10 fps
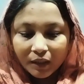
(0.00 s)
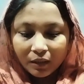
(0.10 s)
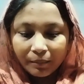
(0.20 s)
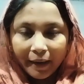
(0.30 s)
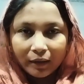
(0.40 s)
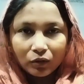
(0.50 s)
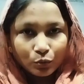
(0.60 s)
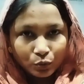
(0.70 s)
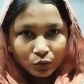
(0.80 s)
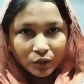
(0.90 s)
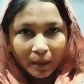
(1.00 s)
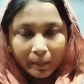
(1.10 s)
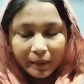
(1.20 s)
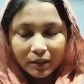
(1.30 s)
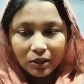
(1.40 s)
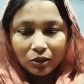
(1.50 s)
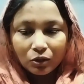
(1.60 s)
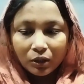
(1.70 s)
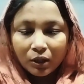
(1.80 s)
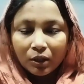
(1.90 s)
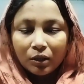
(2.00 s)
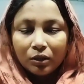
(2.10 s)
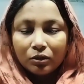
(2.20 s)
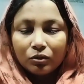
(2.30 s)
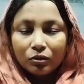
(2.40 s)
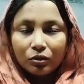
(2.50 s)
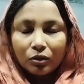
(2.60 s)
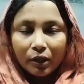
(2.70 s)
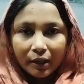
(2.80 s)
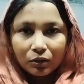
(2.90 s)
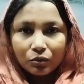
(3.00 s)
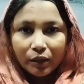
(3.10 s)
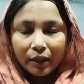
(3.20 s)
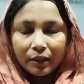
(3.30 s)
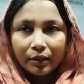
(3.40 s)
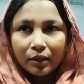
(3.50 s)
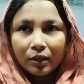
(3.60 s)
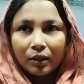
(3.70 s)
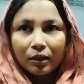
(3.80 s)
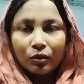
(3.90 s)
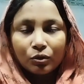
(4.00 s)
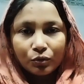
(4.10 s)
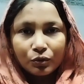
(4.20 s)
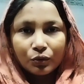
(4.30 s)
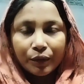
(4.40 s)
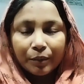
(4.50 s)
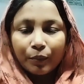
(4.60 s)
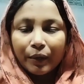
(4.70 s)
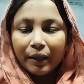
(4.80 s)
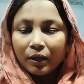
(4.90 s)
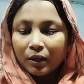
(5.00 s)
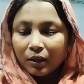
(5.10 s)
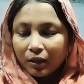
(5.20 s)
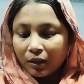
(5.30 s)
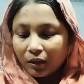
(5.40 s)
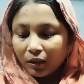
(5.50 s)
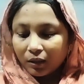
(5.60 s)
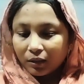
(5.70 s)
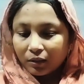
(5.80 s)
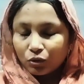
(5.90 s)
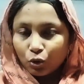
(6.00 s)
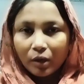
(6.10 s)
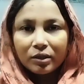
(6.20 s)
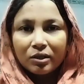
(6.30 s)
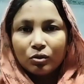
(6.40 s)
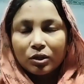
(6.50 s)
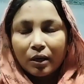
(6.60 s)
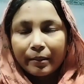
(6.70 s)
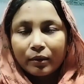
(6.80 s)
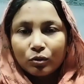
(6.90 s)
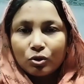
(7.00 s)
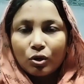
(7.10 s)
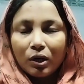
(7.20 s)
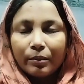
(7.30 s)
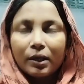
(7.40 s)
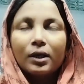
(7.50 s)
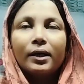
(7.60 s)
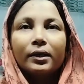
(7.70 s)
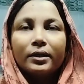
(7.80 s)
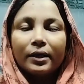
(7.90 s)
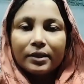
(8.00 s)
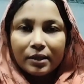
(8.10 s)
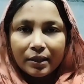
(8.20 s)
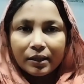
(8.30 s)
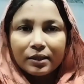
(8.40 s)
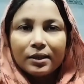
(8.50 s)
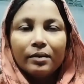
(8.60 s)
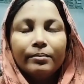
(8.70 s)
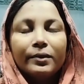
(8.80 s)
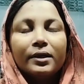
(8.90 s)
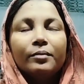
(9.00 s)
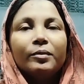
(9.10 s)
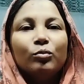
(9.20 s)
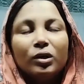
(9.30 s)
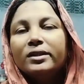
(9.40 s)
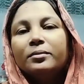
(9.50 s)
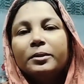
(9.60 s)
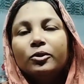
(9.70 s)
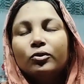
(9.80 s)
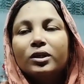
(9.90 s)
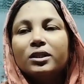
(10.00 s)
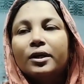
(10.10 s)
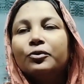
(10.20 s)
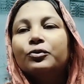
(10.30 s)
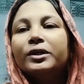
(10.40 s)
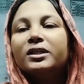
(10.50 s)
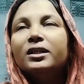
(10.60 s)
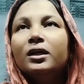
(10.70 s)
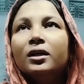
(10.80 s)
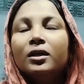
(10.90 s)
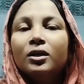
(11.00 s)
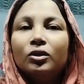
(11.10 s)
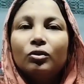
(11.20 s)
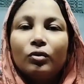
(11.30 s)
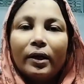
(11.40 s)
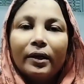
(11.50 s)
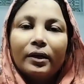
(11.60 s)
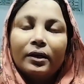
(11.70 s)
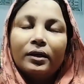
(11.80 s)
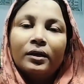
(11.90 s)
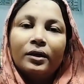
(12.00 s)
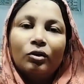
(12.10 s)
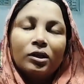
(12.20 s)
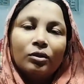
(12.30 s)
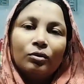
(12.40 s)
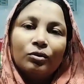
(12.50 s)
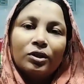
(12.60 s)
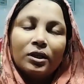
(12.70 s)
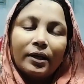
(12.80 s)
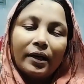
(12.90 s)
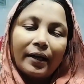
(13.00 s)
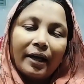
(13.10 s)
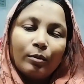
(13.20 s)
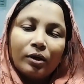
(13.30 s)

মা একদম সুস্থ স্বাভাবিক ছিল তো হঠাৎ করেই অসুস্থ হয়ে পড়ে জ্বর ছিল সামান্য জ্বর আমরা ডাক্তারের কাছে নিয়ে যাচ্ছিলাম এটা আমি বলেছি ভিডিওতে শেয়ার করেছি তো আর এই কথাগুলো শেয়ার নাই বা